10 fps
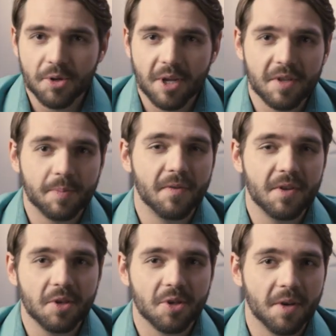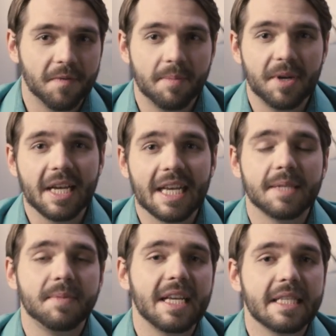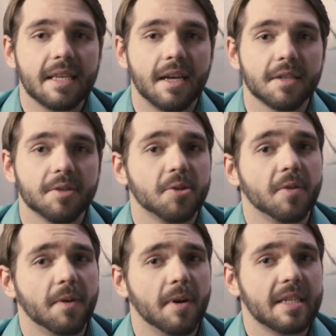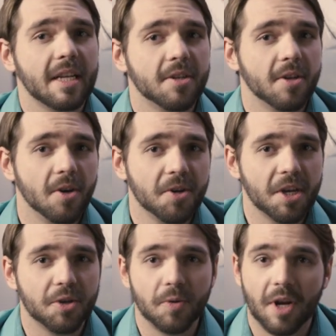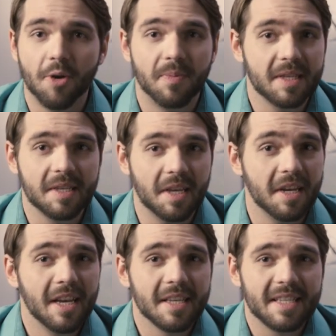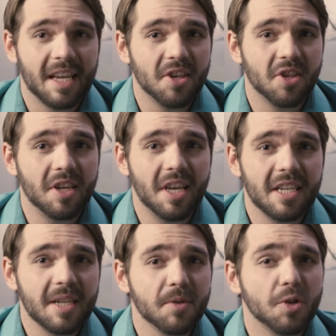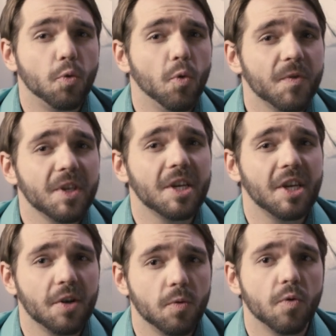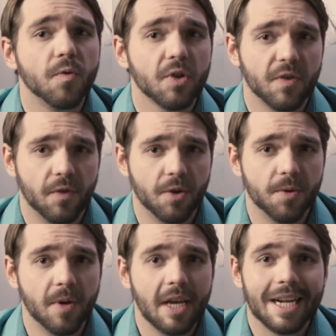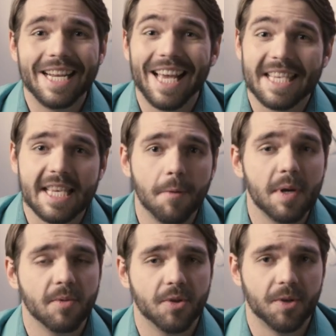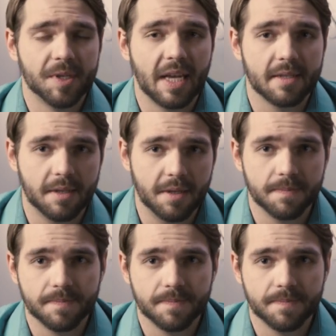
Można więc powiedzieć, że fabryka z Mielca stosowała technologię, która obecnie staje się jednym z głównych kierunków rozwoju dla całej motoryzacji.